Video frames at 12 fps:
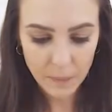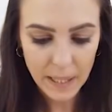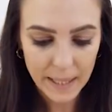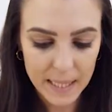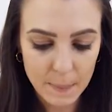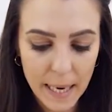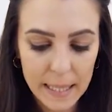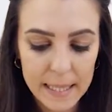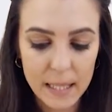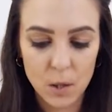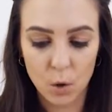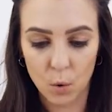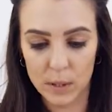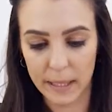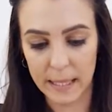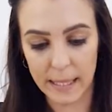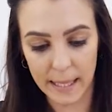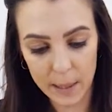Jetzt mache ich hier noch
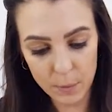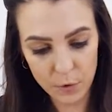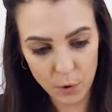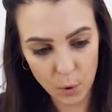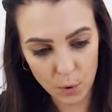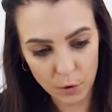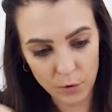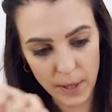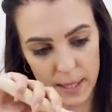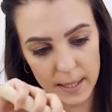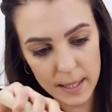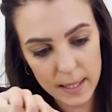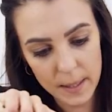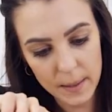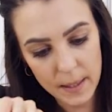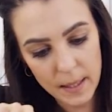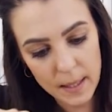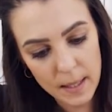unsere Cremefüllung fertig.
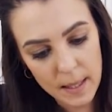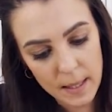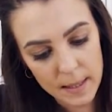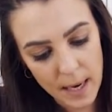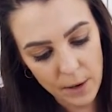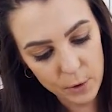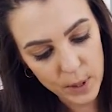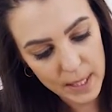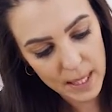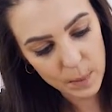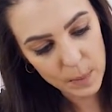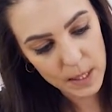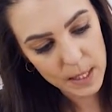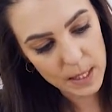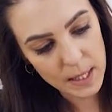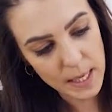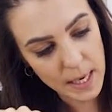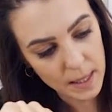Dafür gebe ich
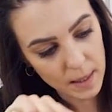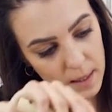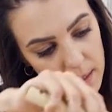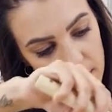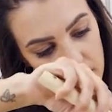den